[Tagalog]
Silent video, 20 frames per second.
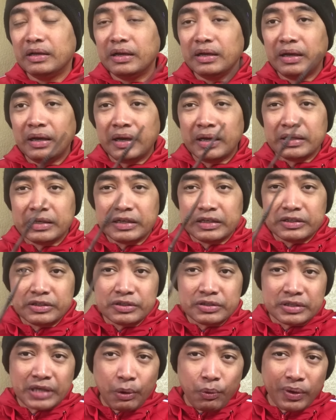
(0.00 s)
uh,
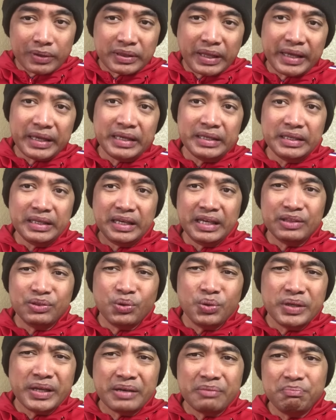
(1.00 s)
sawatain ito
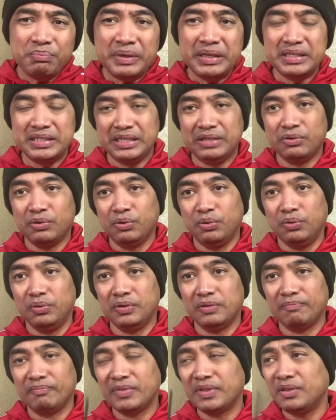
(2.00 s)
ng PCO.
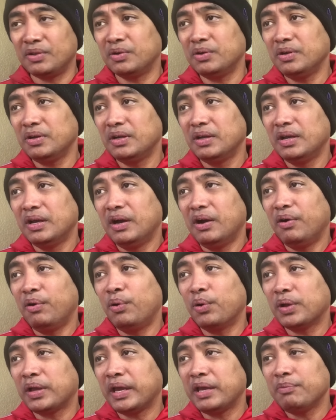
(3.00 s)
No?
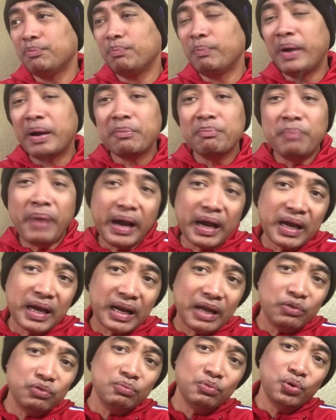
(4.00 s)
Okay,
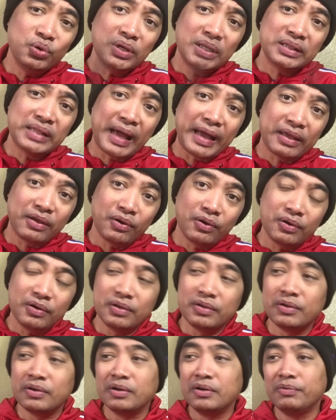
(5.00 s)
mag-background muna tayo,
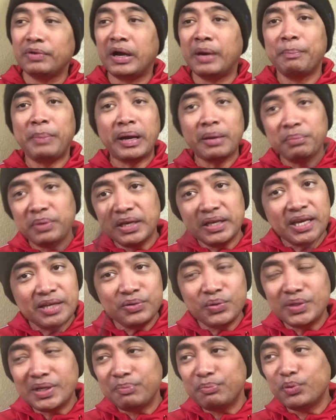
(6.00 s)
no? Uh, pagbigyan
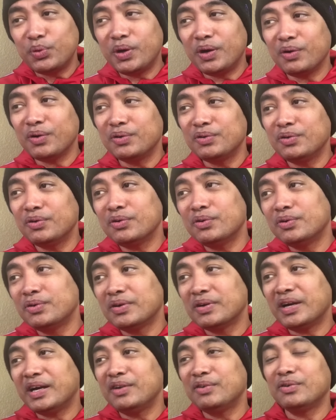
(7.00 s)
niyo na po ako no
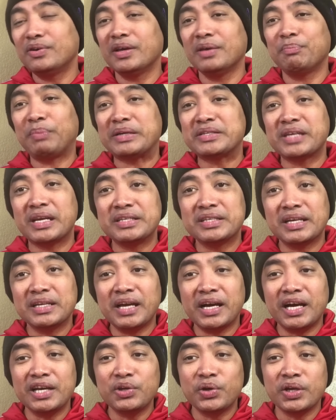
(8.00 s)
kung ano eh pasensya
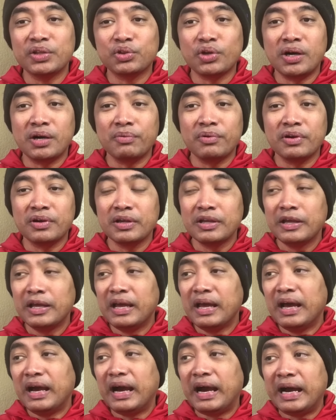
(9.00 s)
na kayo, ito ang
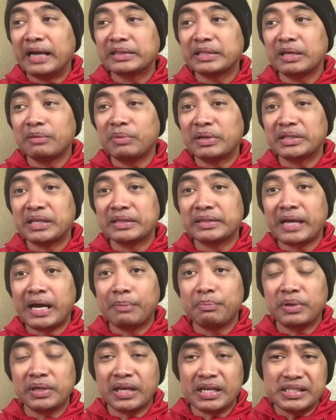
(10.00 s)
ating
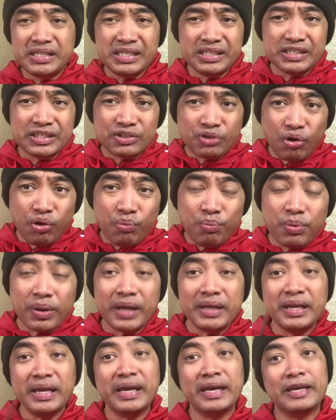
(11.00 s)
matatapi kasi sobra
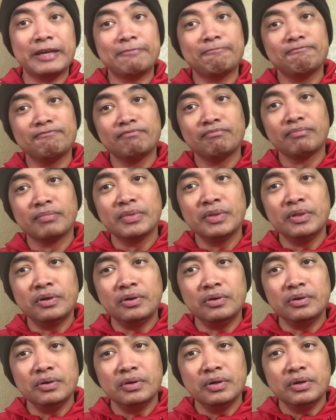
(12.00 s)
na eh,
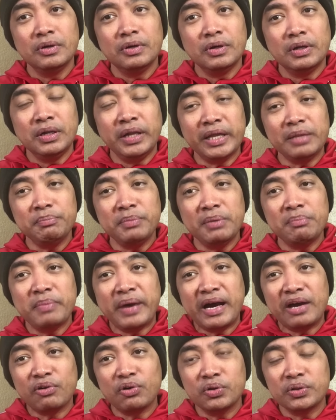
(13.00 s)
no? Let me
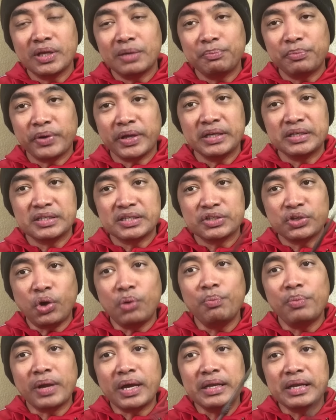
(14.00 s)
borrow the phrase,
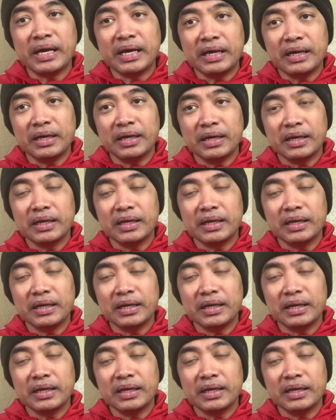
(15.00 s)
sobra na,